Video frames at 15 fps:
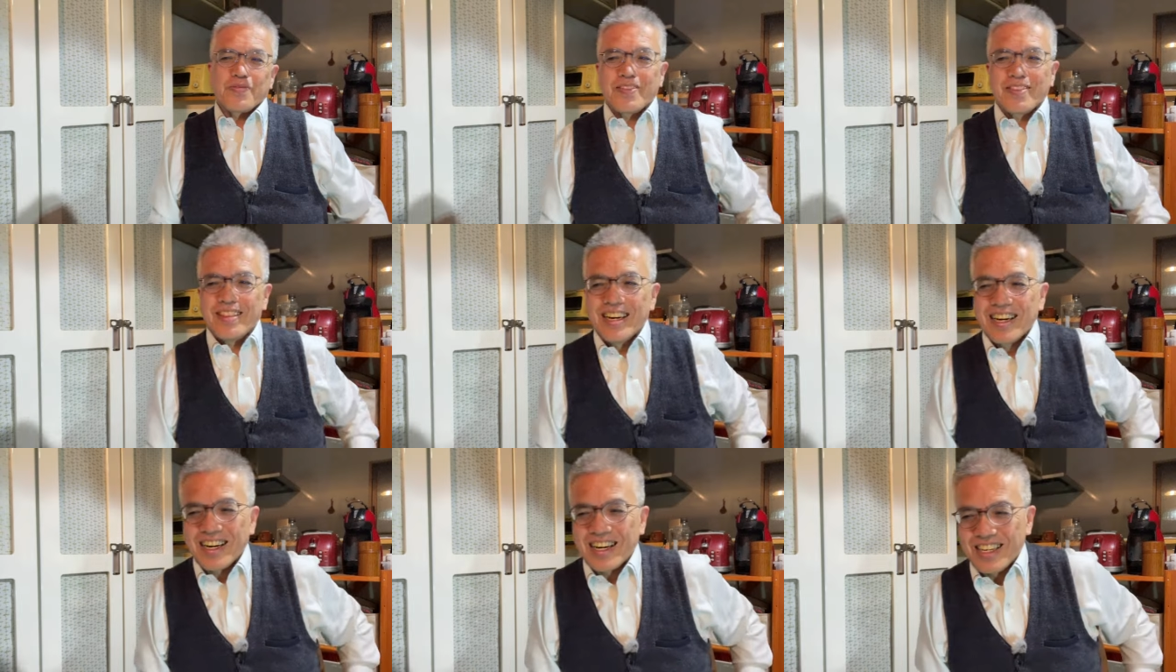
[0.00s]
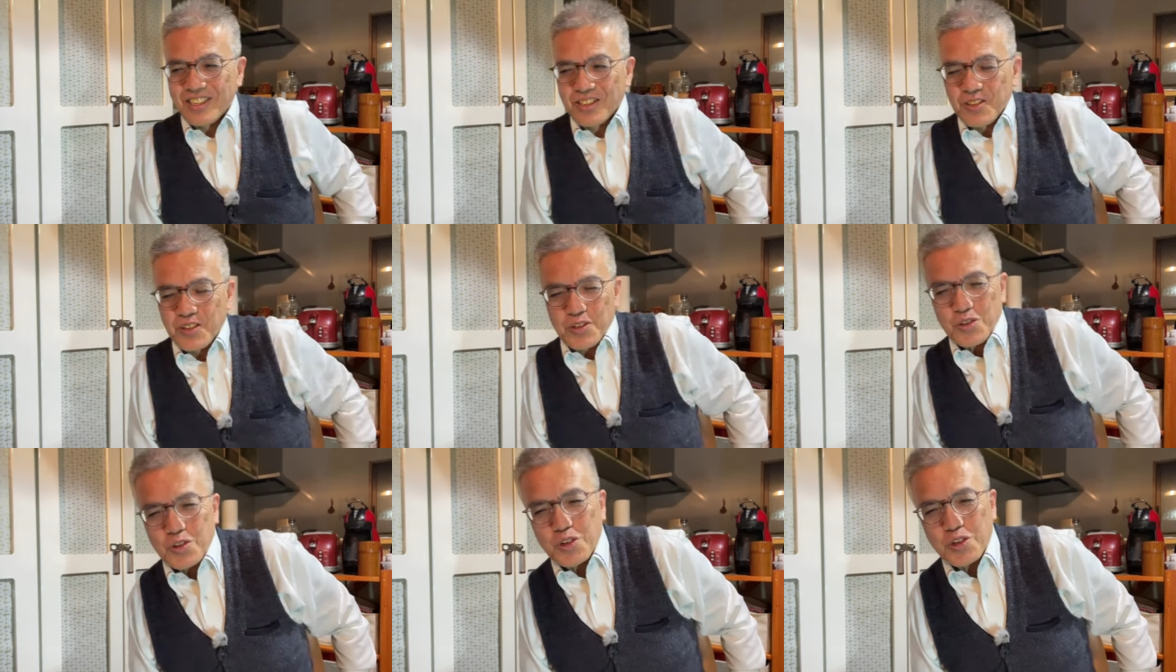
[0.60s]
なんかねすご
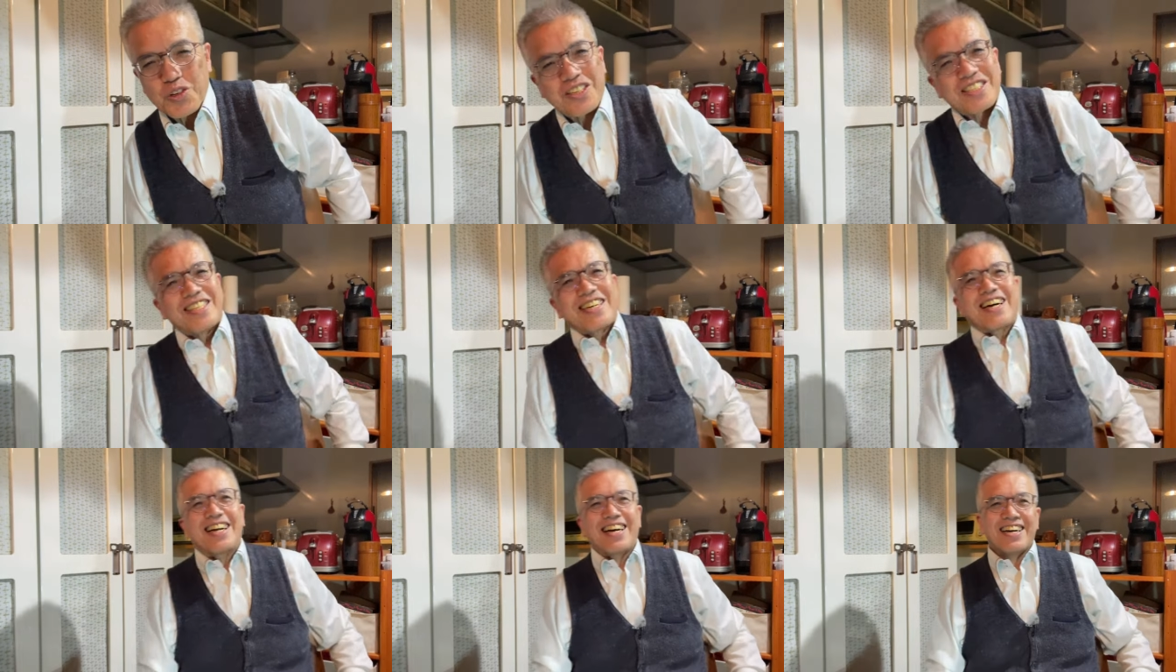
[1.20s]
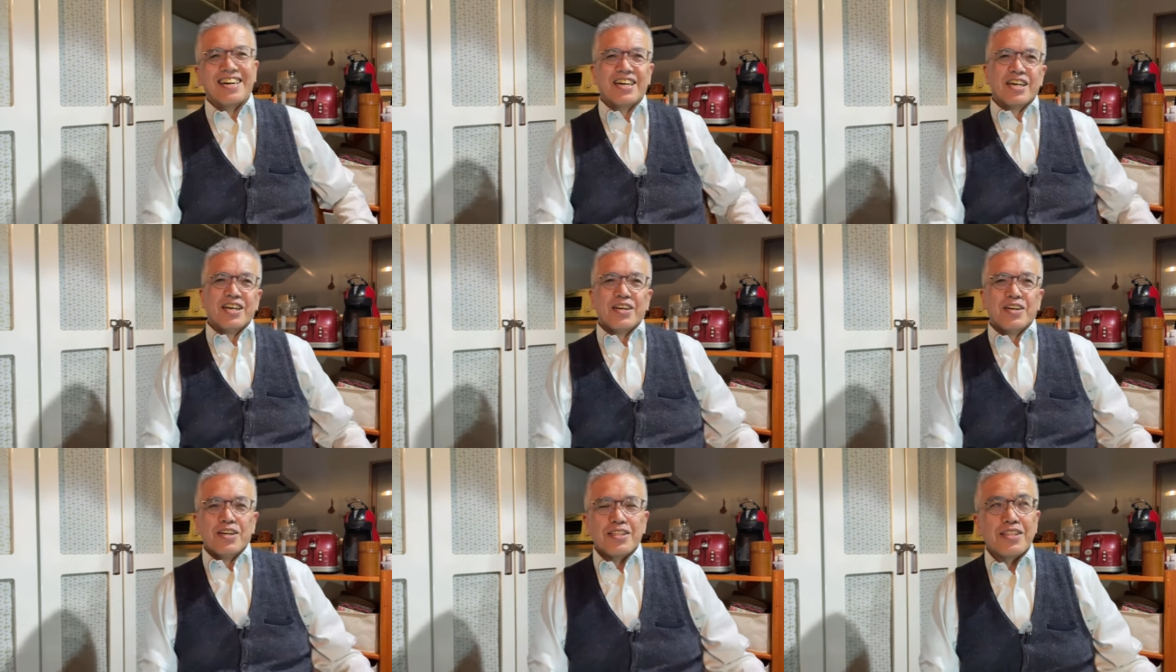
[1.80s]
くドキドキしながらっ
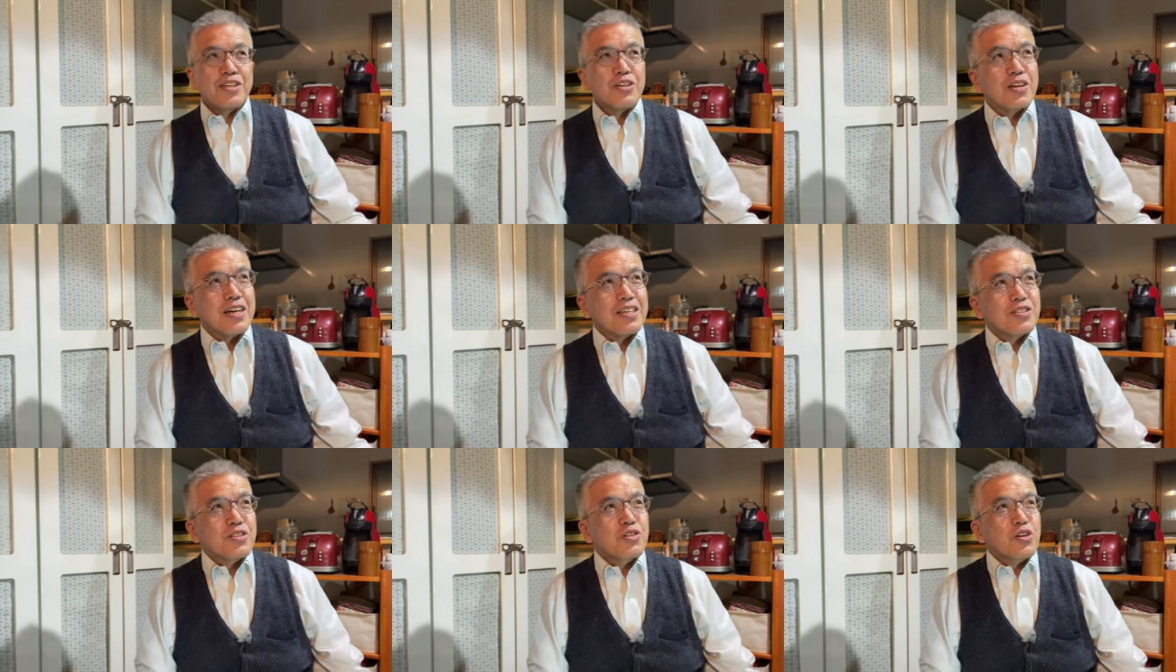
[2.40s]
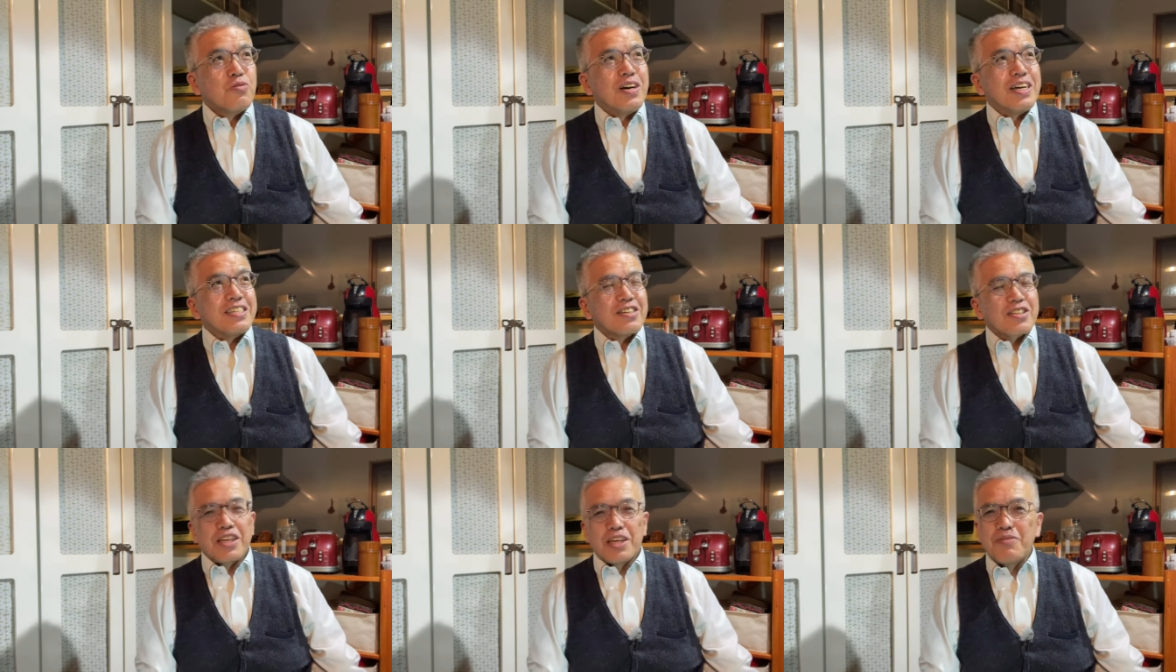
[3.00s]
ていうか作る前じゃ
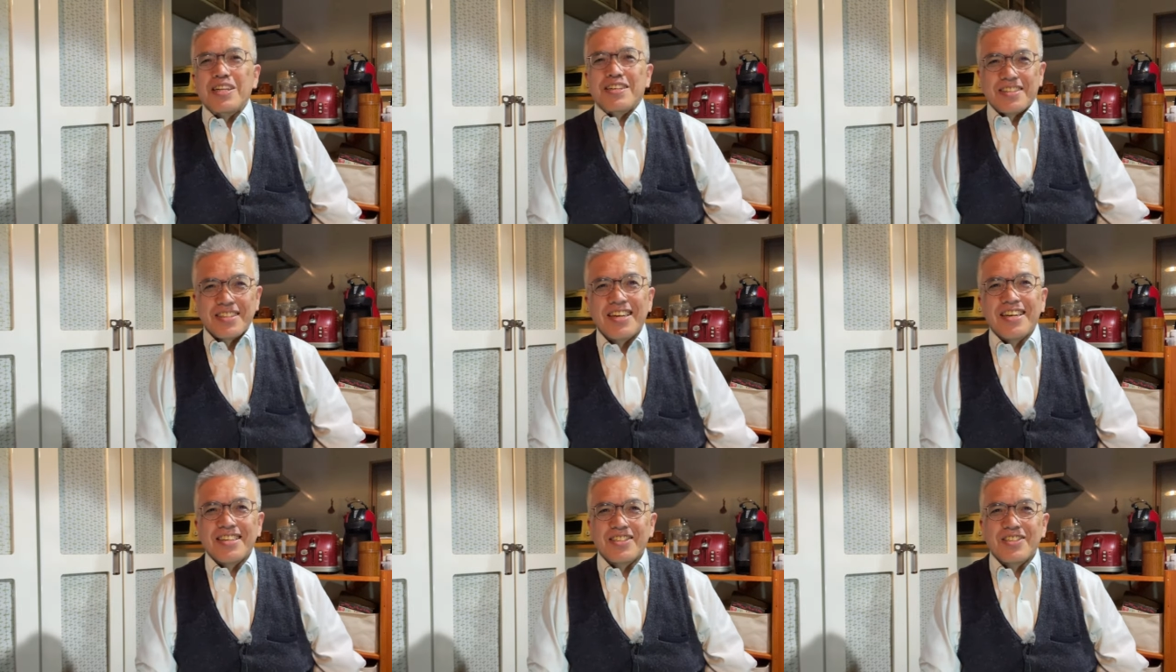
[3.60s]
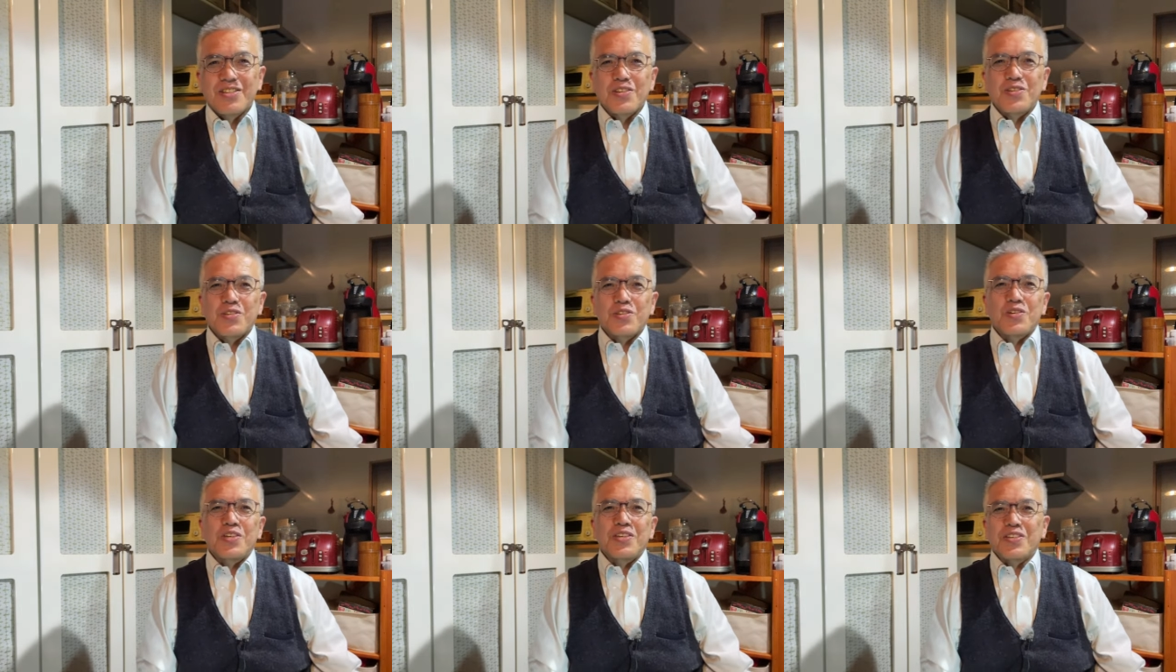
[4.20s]
なくて今ですねすごく
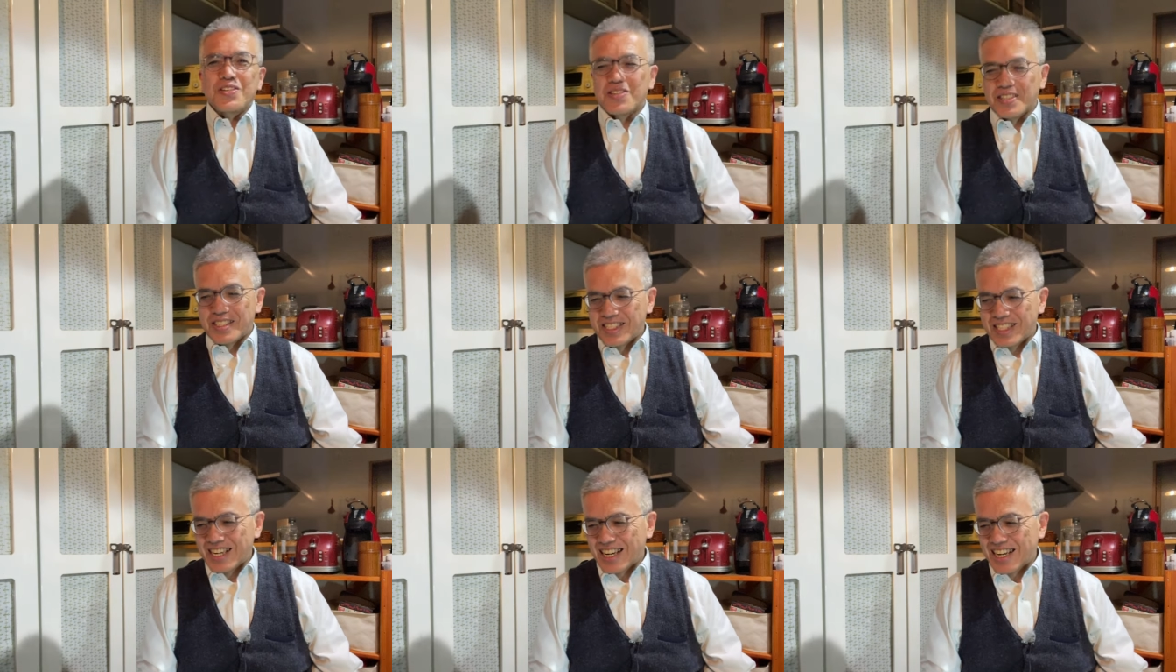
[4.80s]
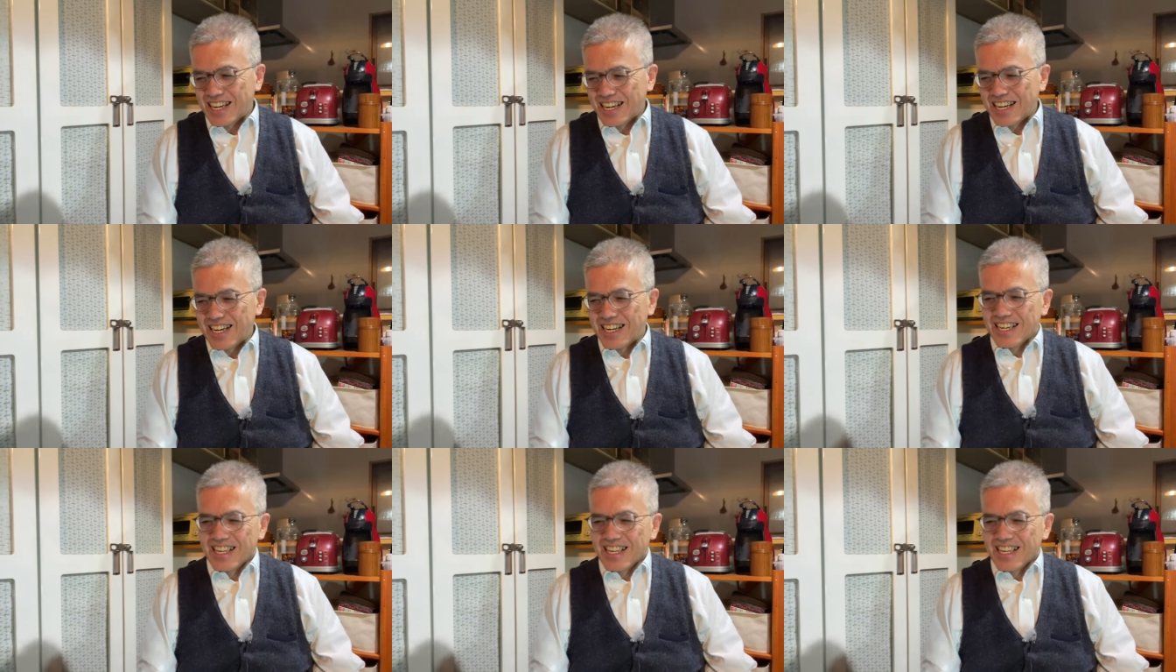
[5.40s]
ドキドキしながら、